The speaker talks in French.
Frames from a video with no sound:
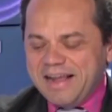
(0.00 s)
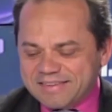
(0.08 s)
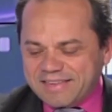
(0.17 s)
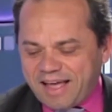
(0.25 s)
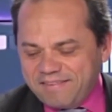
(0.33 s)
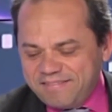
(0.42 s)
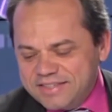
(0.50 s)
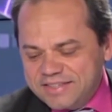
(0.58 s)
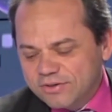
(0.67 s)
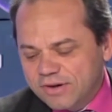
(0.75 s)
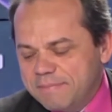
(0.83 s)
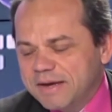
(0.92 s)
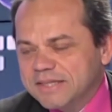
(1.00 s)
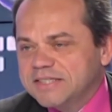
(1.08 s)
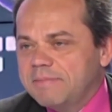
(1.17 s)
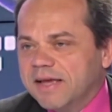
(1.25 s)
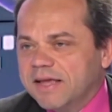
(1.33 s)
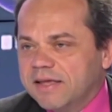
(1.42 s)
travaillent sur les marchés
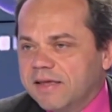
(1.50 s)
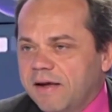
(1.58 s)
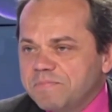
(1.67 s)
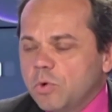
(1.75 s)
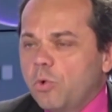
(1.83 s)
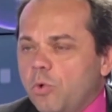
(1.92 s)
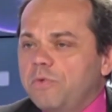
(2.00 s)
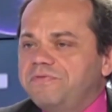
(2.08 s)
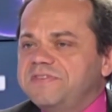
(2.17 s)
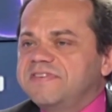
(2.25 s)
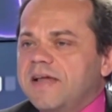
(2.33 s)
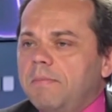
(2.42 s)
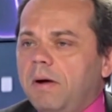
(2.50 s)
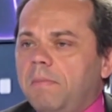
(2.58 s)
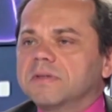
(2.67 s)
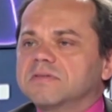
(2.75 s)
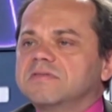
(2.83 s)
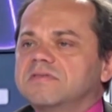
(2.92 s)
américains, officiellement
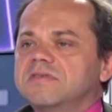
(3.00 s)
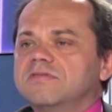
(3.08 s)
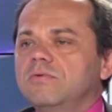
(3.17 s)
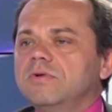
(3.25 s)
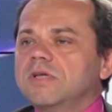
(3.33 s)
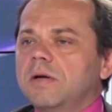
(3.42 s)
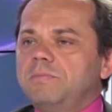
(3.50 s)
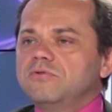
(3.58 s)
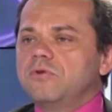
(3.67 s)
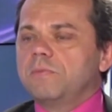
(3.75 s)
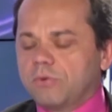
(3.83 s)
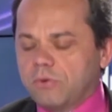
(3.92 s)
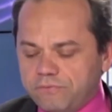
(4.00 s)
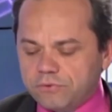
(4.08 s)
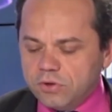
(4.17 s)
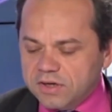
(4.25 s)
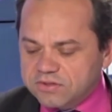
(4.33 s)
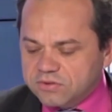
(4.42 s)
parce que c'est celui qui a le plus de
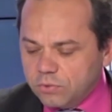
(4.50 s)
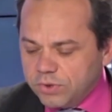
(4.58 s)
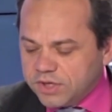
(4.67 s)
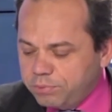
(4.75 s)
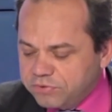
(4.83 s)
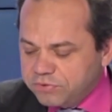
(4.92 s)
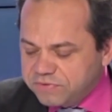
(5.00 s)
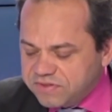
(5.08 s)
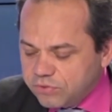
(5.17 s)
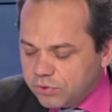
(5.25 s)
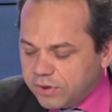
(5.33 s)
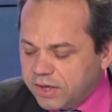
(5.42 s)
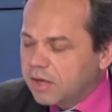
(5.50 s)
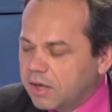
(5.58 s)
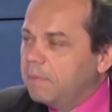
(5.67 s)
profondeur et celui qui a le plus historique.